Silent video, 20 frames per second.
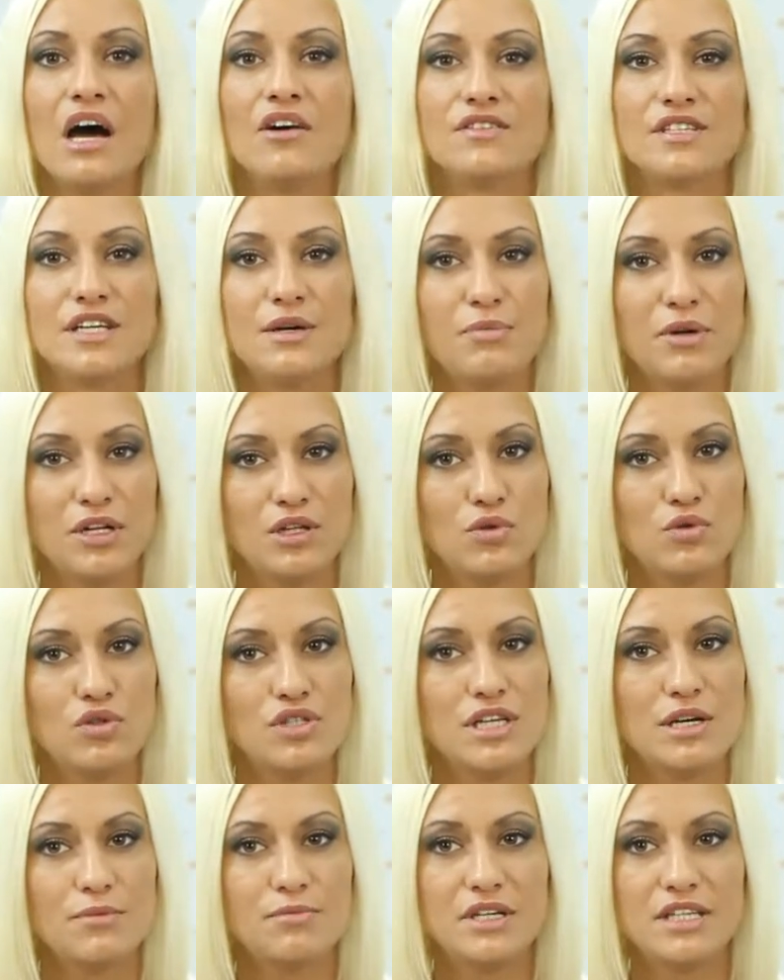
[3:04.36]
Вся
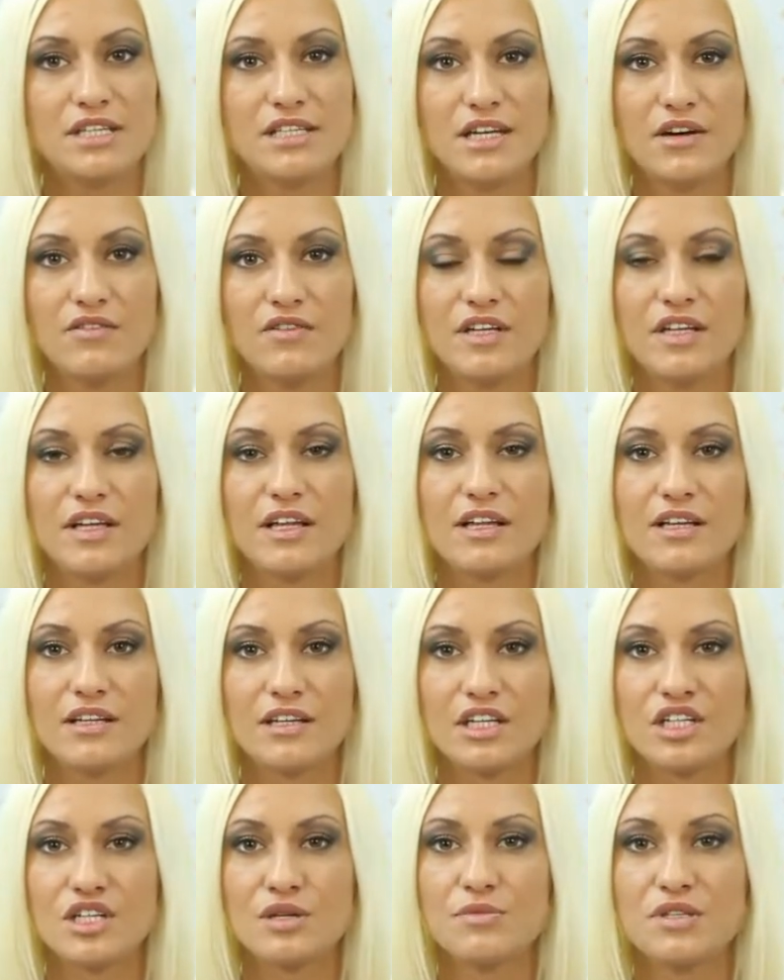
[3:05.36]
продукция представлена на
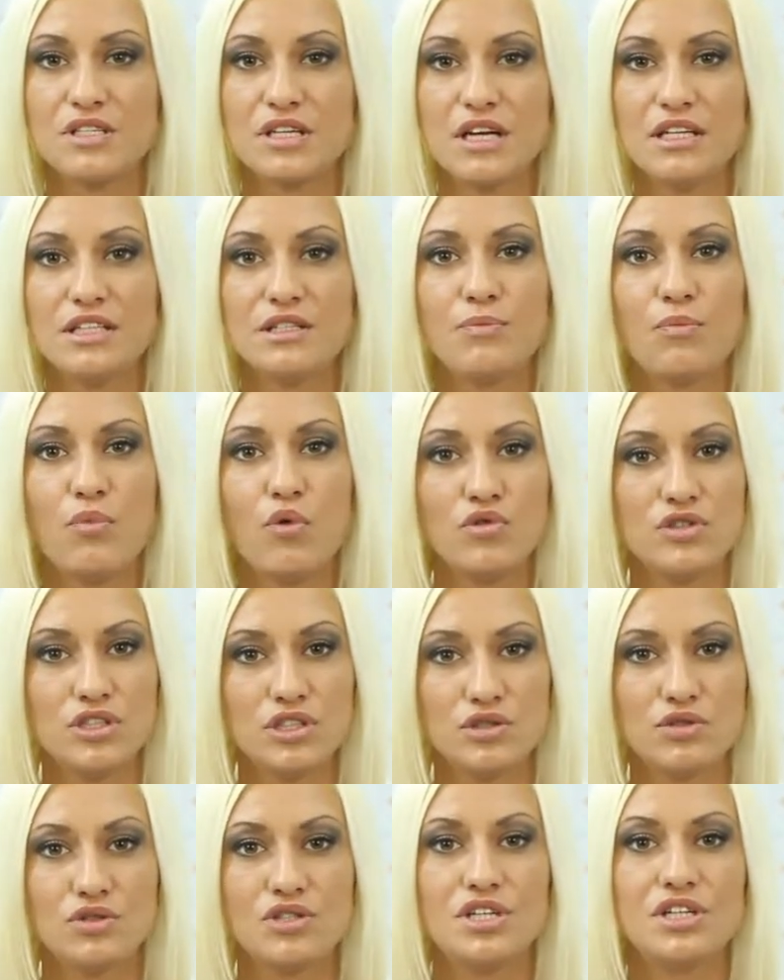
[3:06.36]
нашем сайте
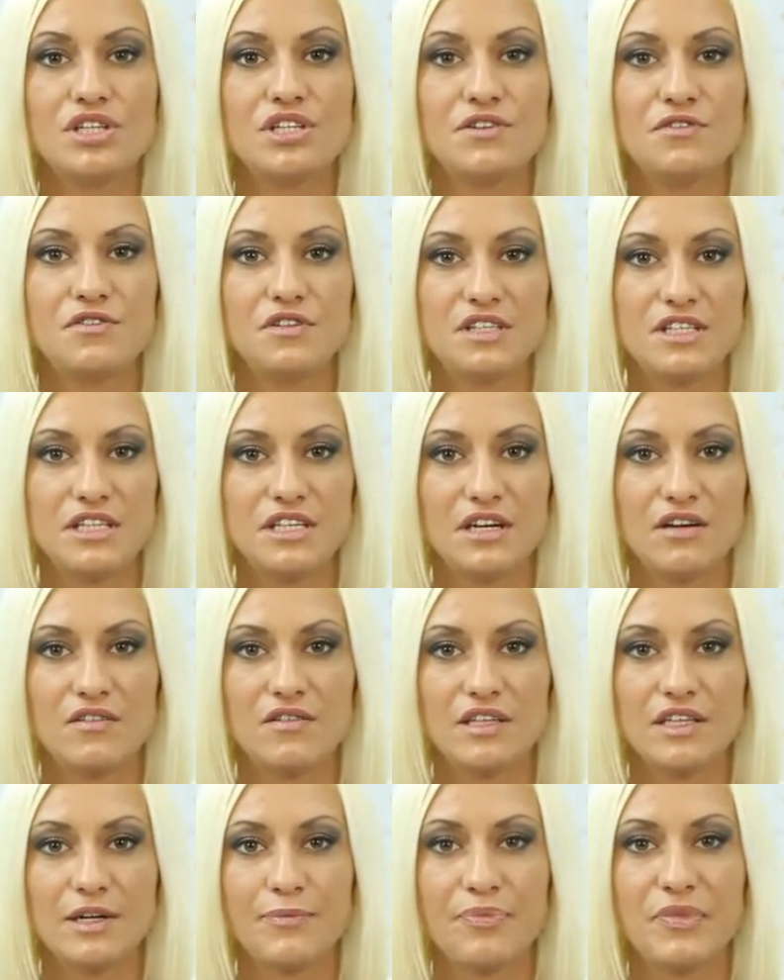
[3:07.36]
полностью
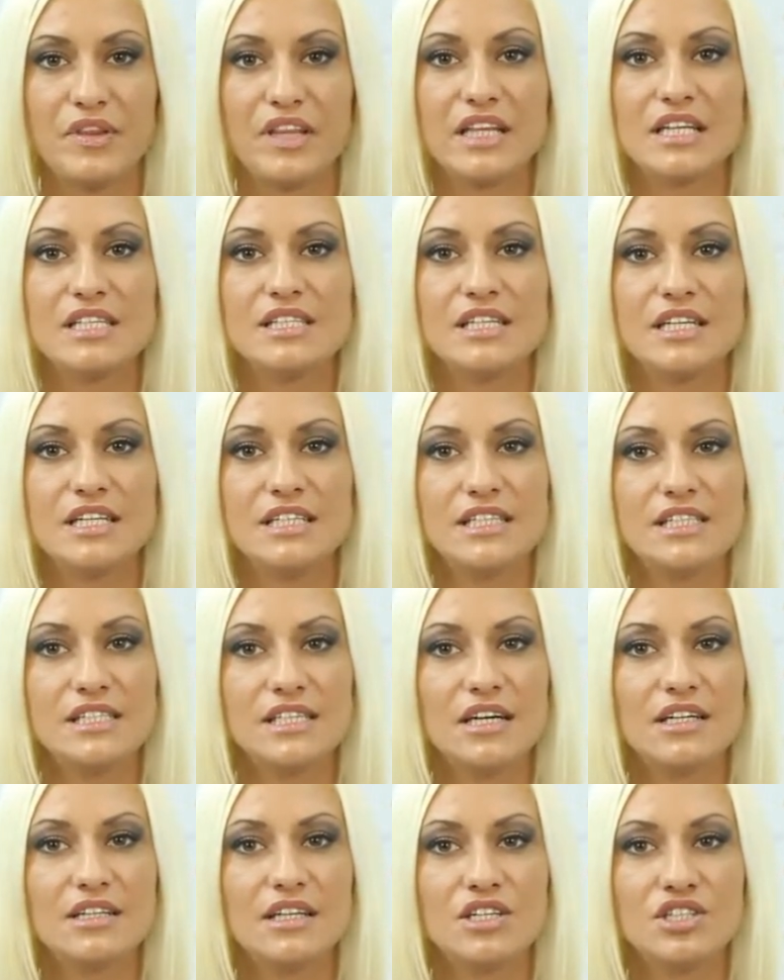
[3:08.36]
сертифицирована. На
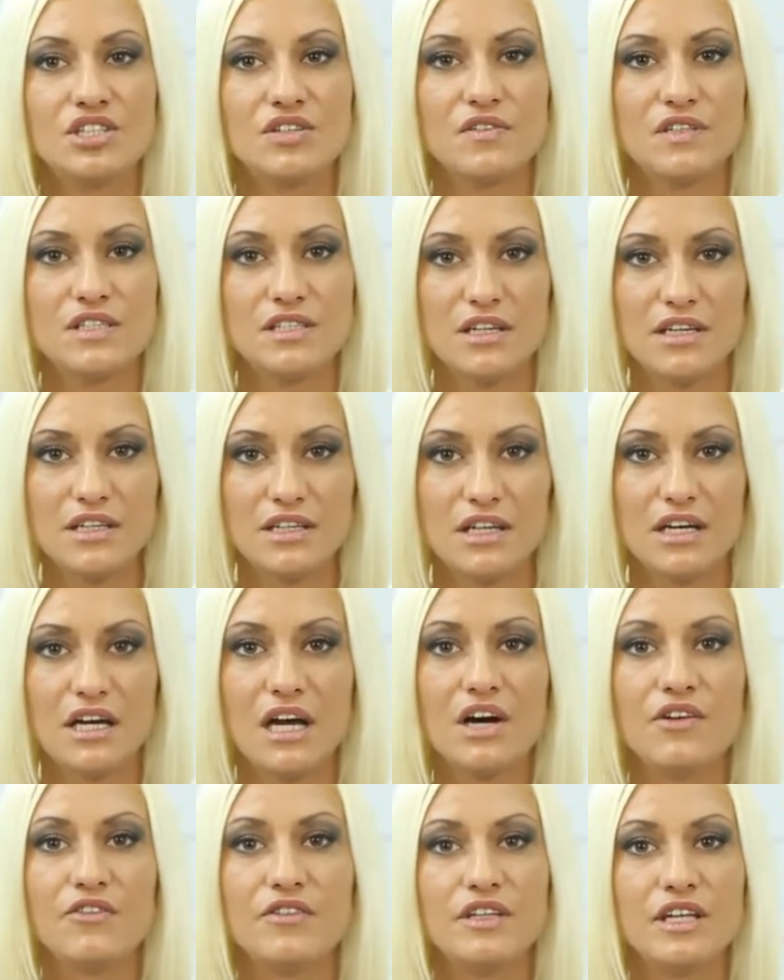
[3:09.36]
страницах нашего сайта
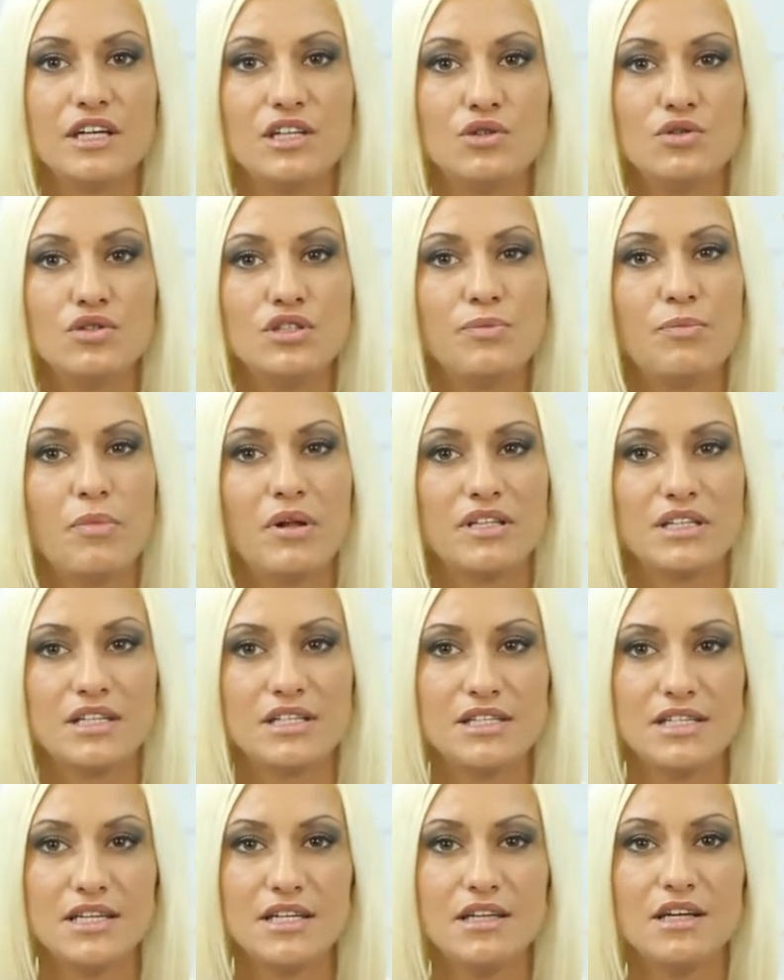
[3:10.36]
вы найдете
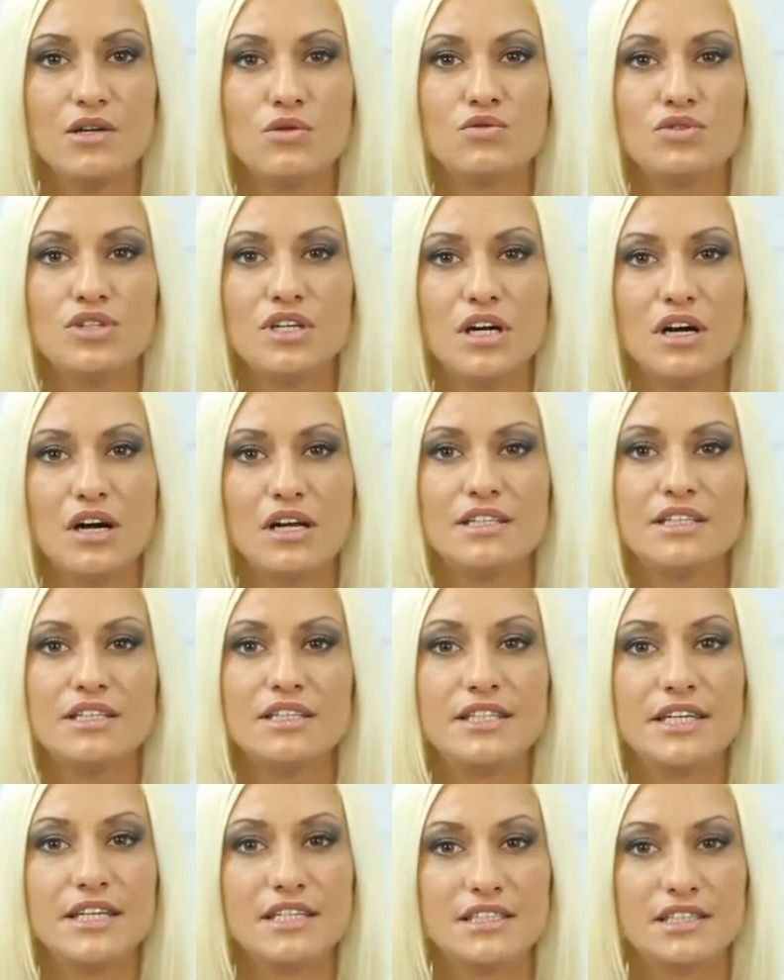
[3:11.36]
полноценный уникальный
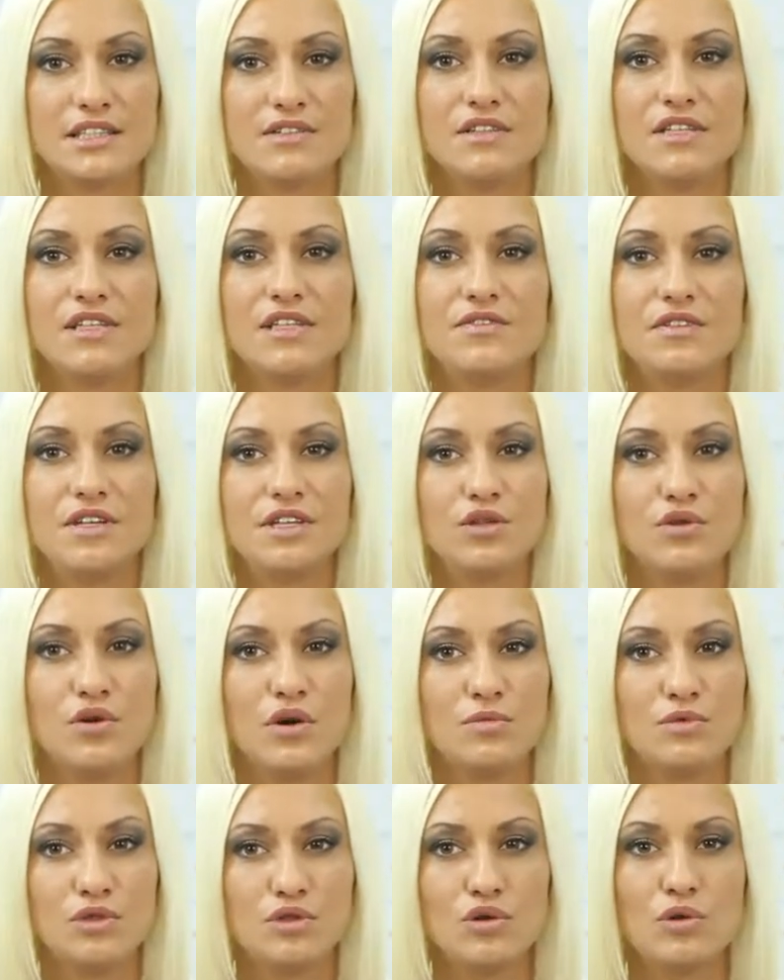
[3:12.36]
текстовый и
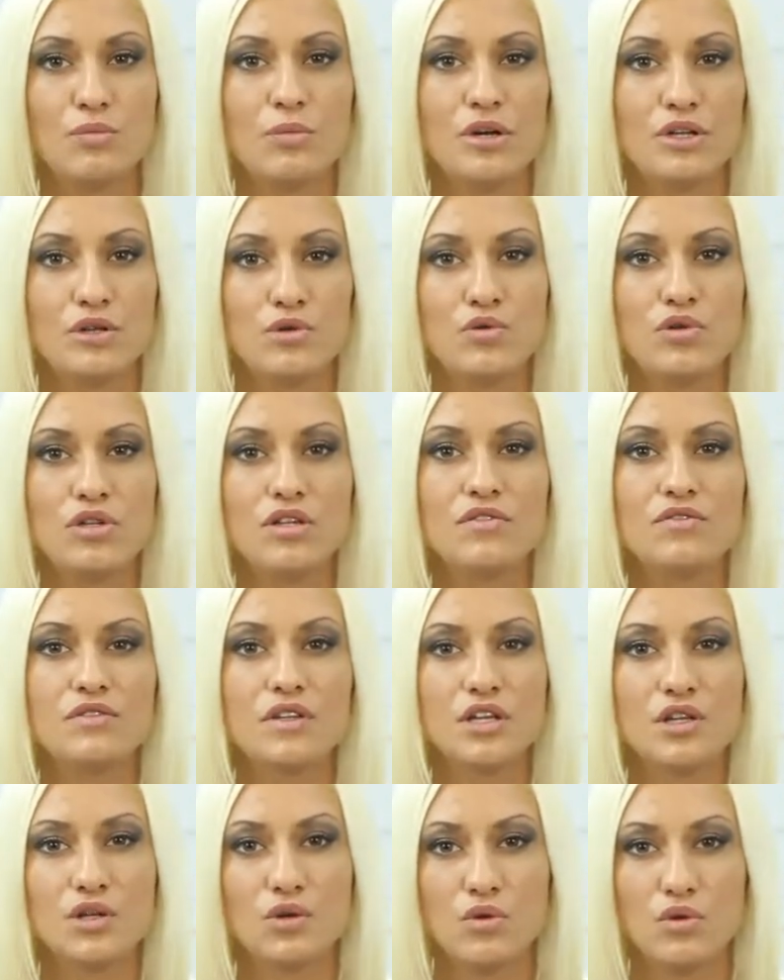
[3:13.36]
видеообзор продуктов
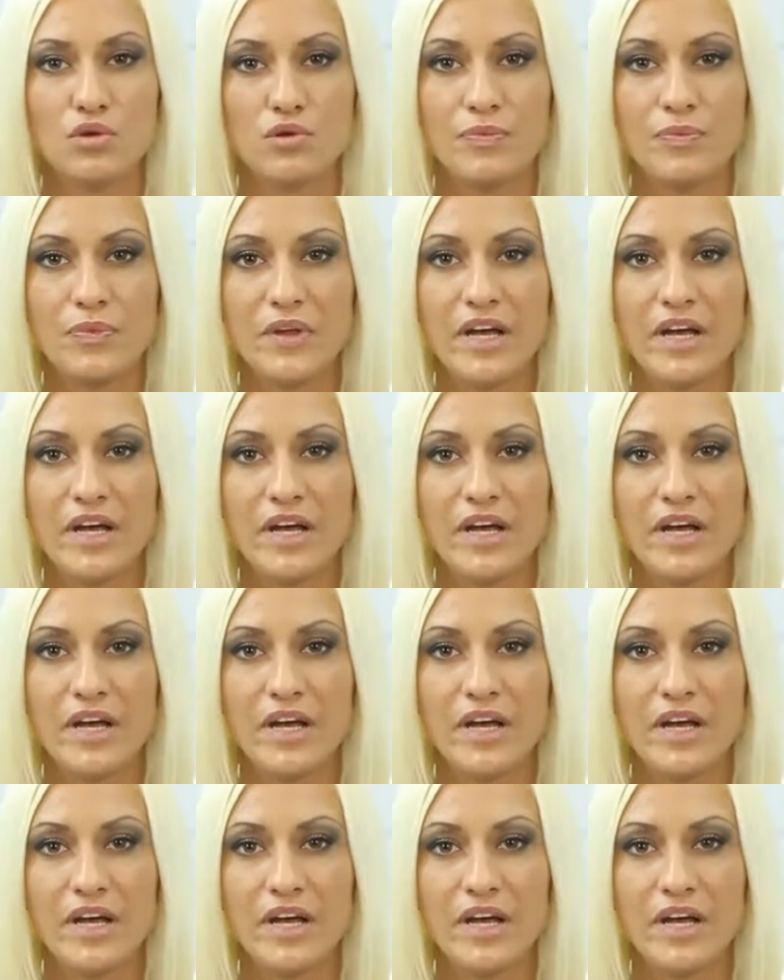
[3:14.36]
Натрол.